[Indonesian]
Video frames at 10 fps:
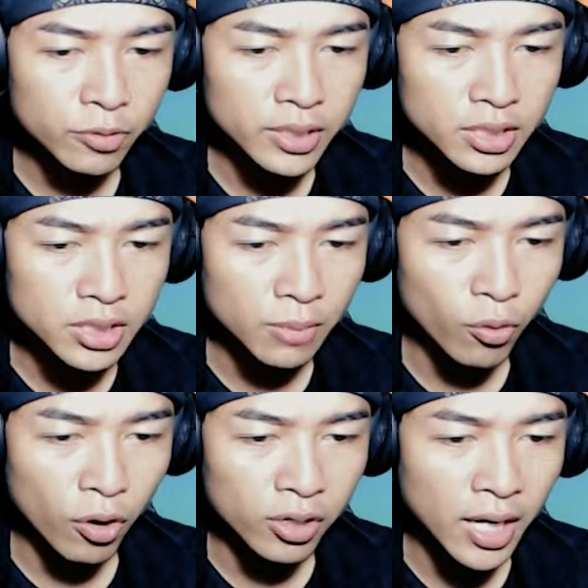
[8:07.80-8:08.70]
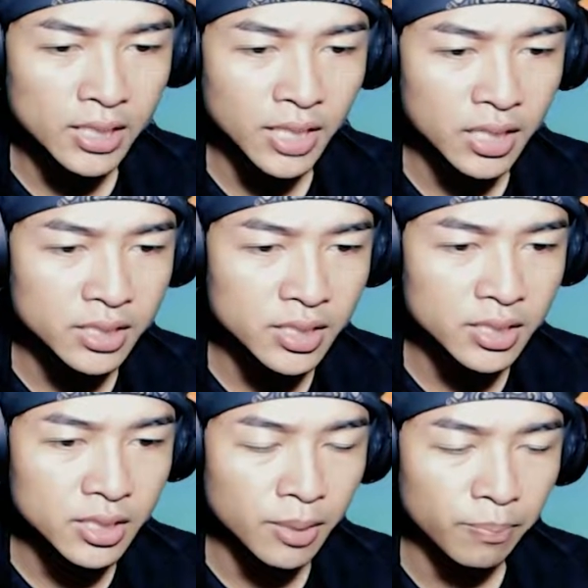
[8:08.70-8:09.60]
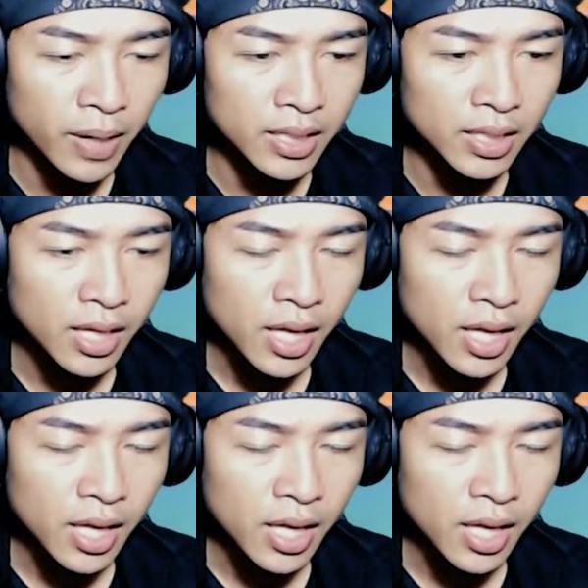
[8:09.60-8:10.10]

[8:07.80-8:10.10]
ini mungkin sebuah organisasi tempat